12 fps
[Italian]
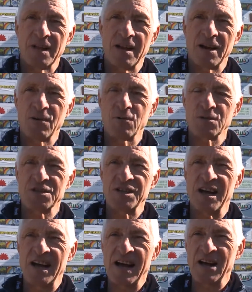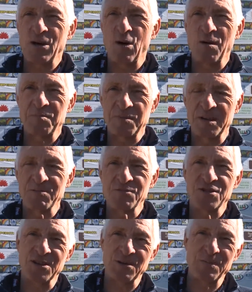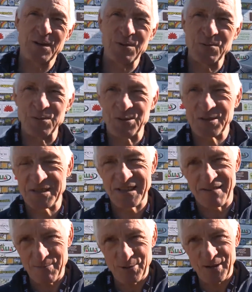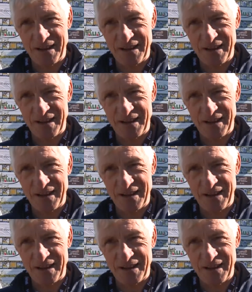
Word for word: la corsa a coppie, un giro per uno, ci davamo il